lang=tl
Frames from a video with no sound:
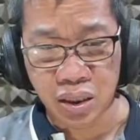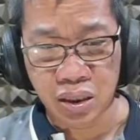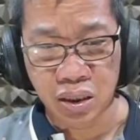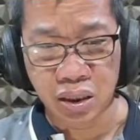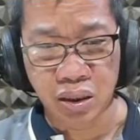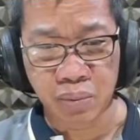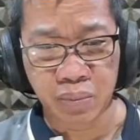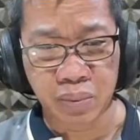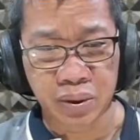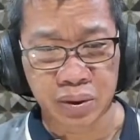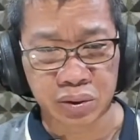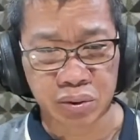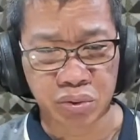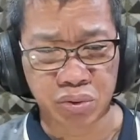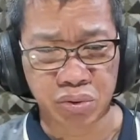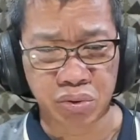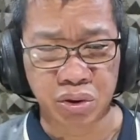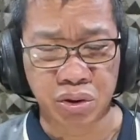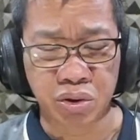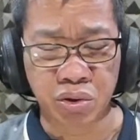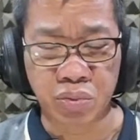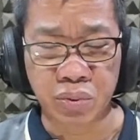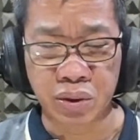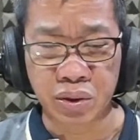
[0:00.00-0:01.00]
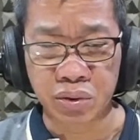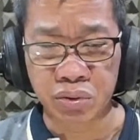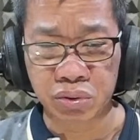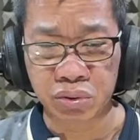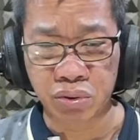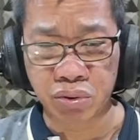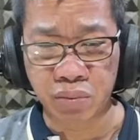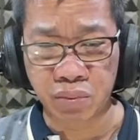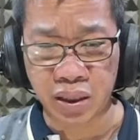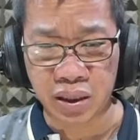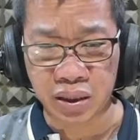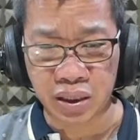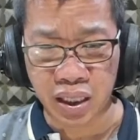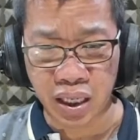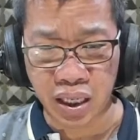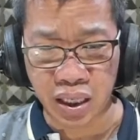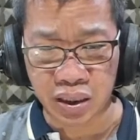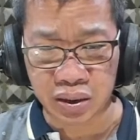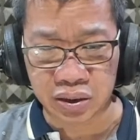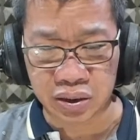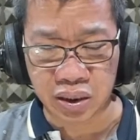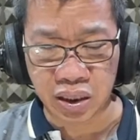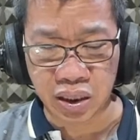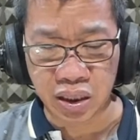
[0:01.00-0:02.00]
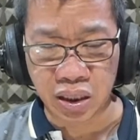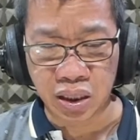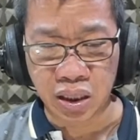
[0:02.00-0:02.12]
na patuloy umanong tumataas